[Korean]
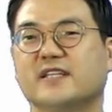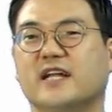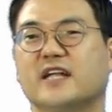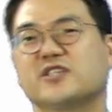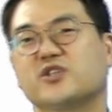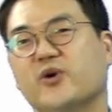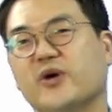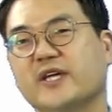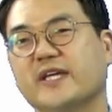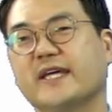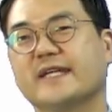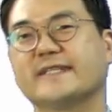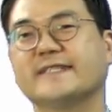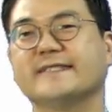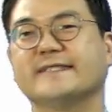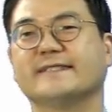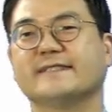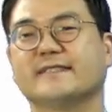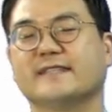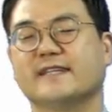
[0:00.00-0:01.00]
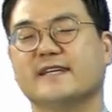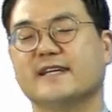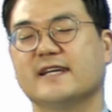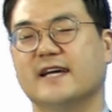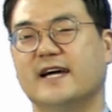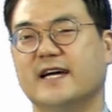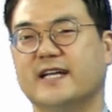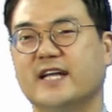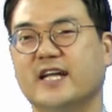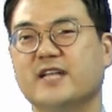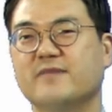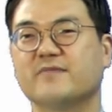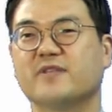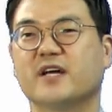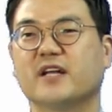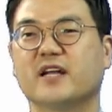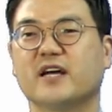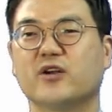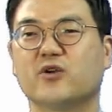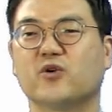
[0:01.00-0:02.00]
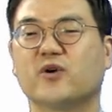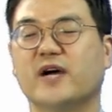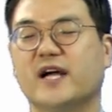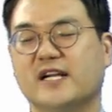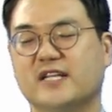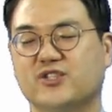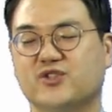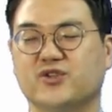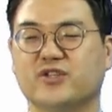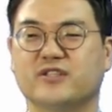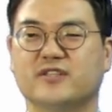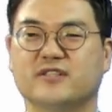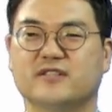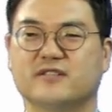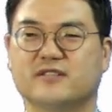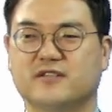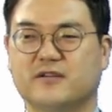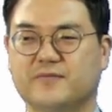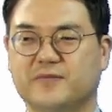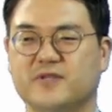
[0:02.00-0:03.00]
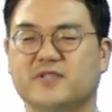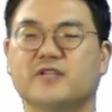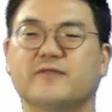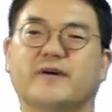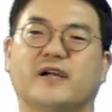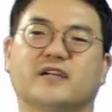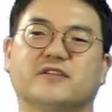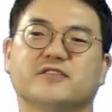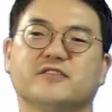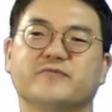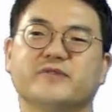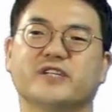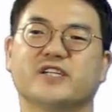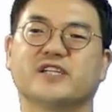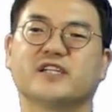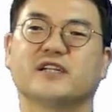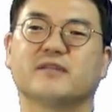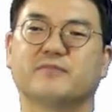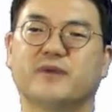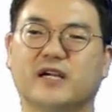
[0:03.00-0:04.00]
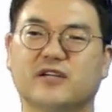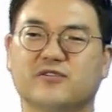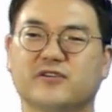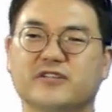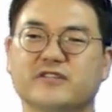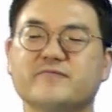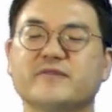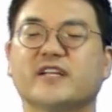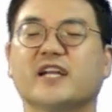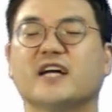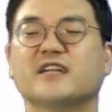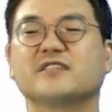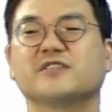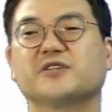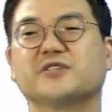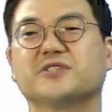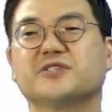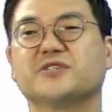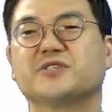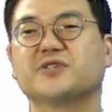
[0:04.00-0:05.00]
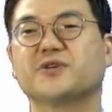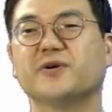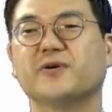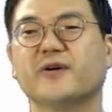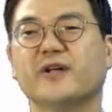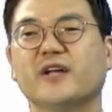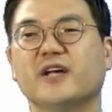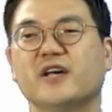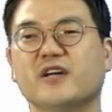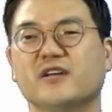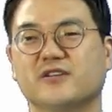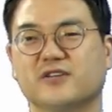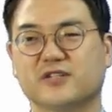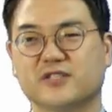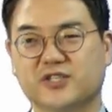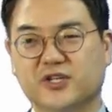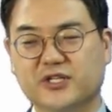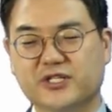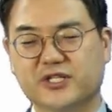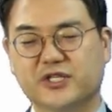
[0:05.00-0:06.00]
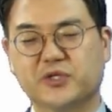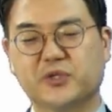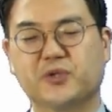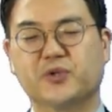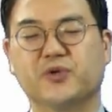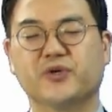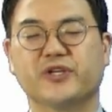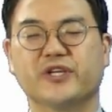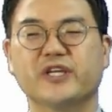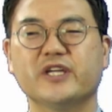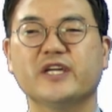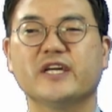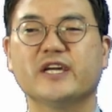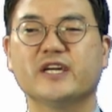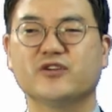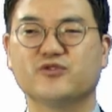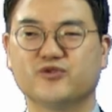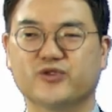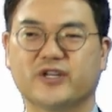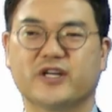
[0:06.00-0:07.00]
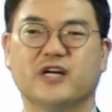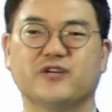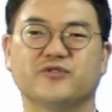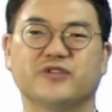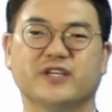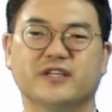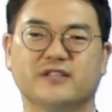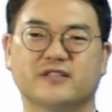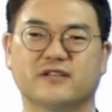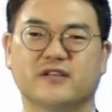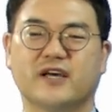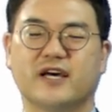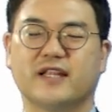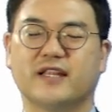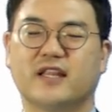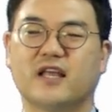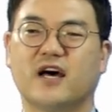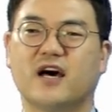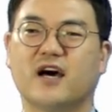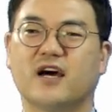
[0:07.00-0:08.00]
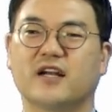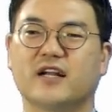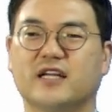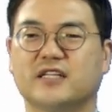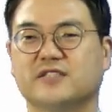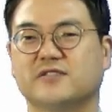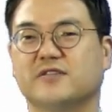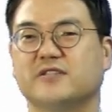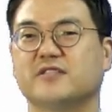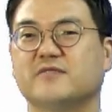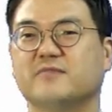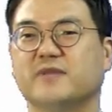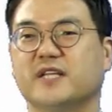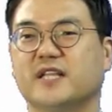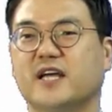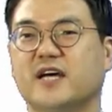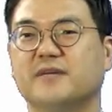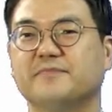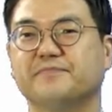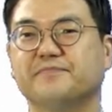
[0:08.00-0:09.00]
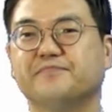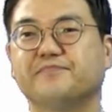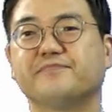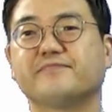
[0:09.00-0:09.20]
따라서 회개는 하나님 나라로 갈 수 있는 첫 번째 발걸음이라는 것이죠. 그런 전제 조건이 우리 가운데 있어야 한다라는 것입니다.